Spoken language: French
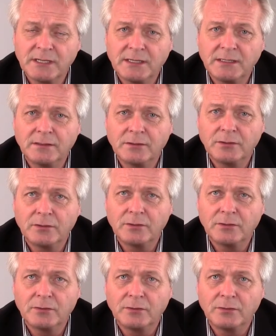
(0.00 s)

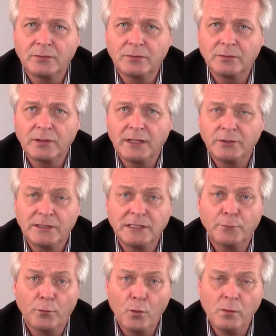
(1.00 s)
à notre
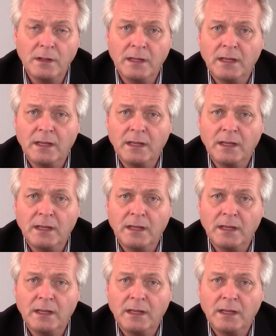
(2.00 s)
niveau,